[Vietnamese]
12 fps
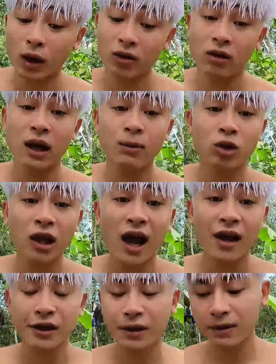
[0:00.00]
thu hoạch khoảng gần một tạ
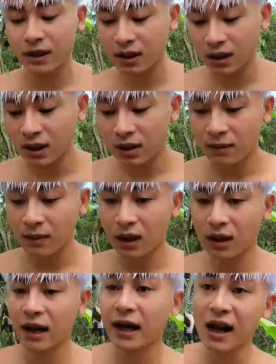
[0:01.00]
anh em ạ.
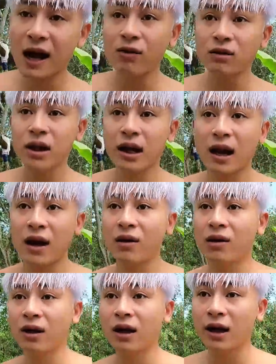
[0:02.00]
Mà ngày nào cũng như ngày nào.
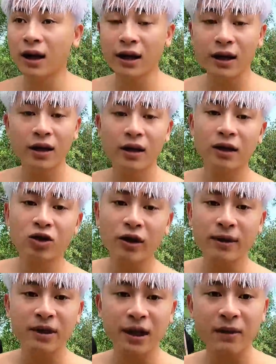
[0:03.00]
Đấy, để cho
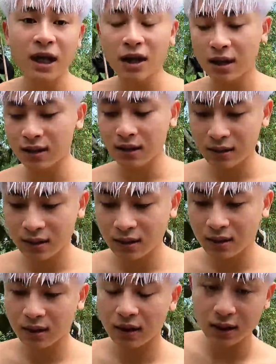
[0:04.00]
anh em xem nhá.
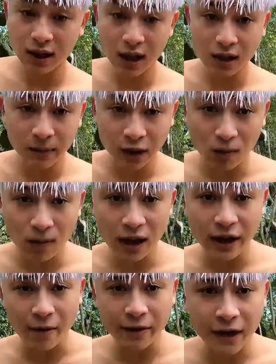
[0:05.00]
Yeah, nhưng mà tóc
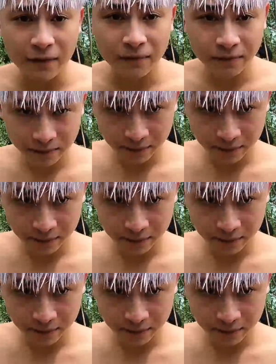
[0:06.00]
mới đéo anh em.